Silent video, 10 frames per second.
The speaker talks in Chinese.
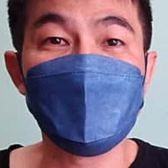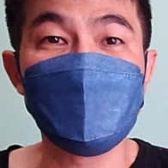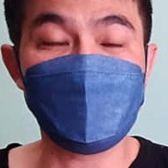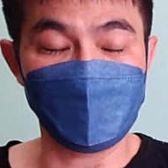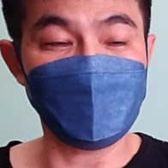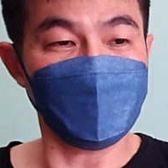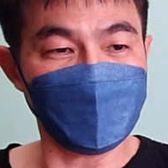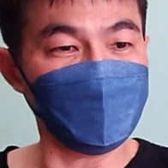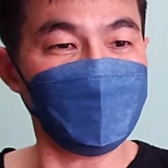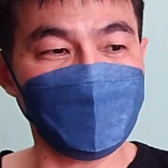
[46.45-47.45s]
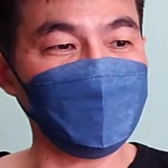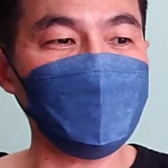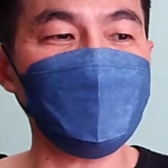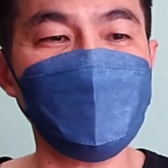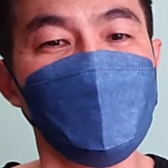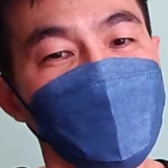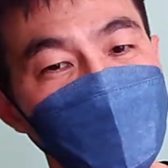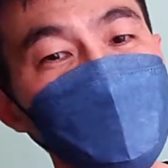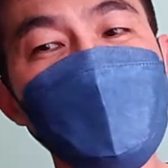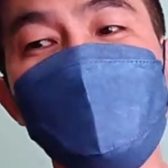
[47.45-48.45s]
你你你你你
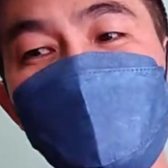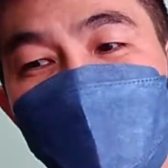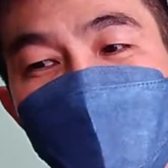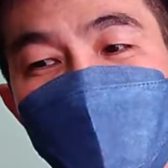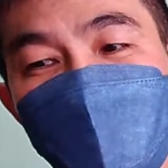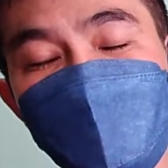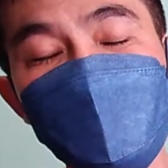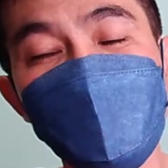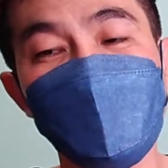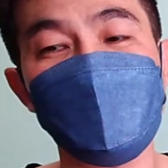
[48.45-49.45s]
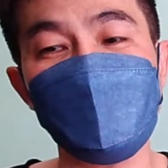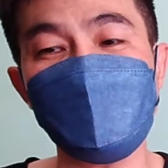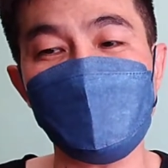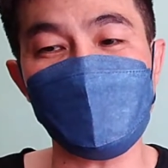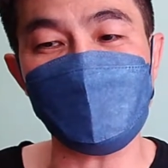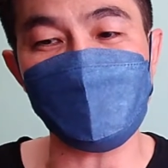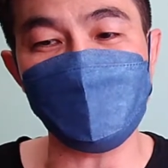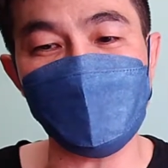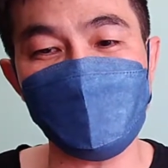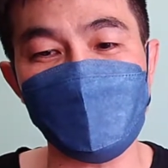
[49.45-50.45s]
你讲出这个句话跟这个士
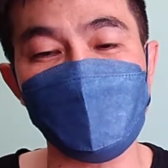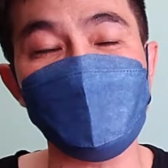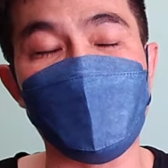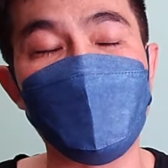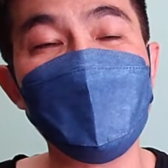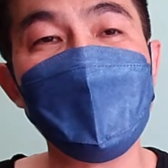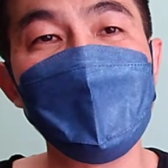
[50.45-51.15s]
兵宣导，